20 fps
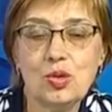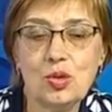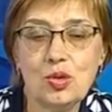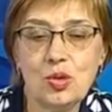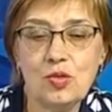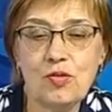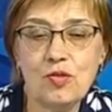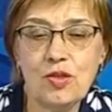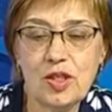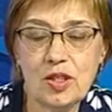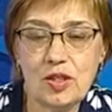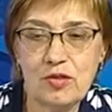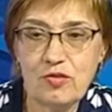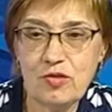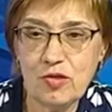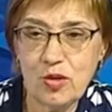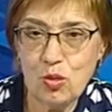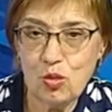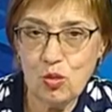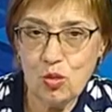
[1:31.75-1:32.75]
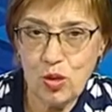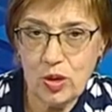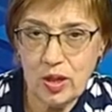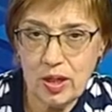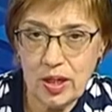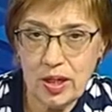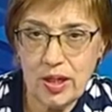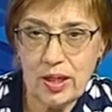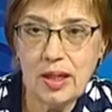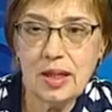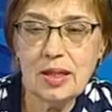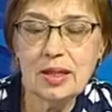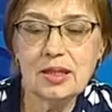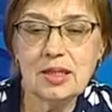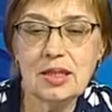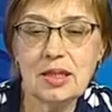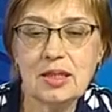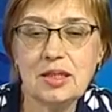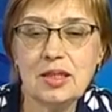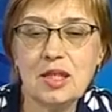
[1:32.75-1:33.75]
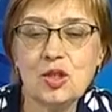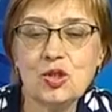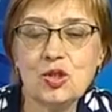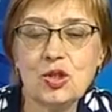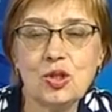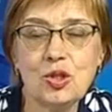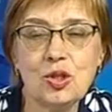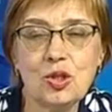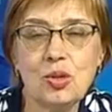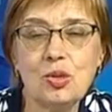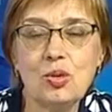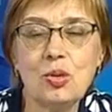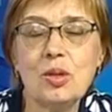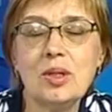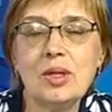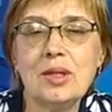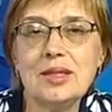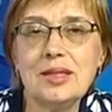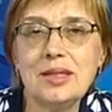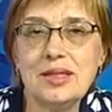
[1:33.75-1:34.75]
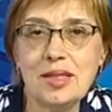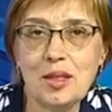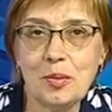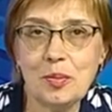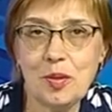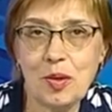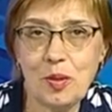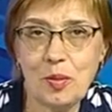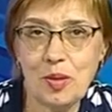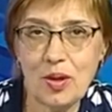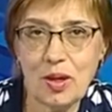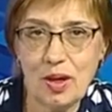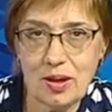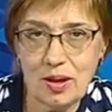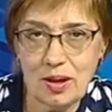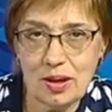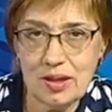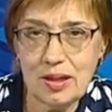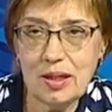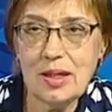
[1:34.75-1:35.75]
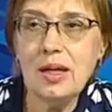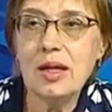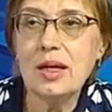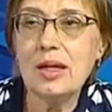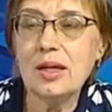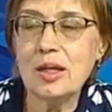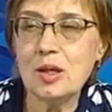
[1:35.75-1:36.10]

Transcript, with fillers: что в этом формуляре содержатся только те препараты,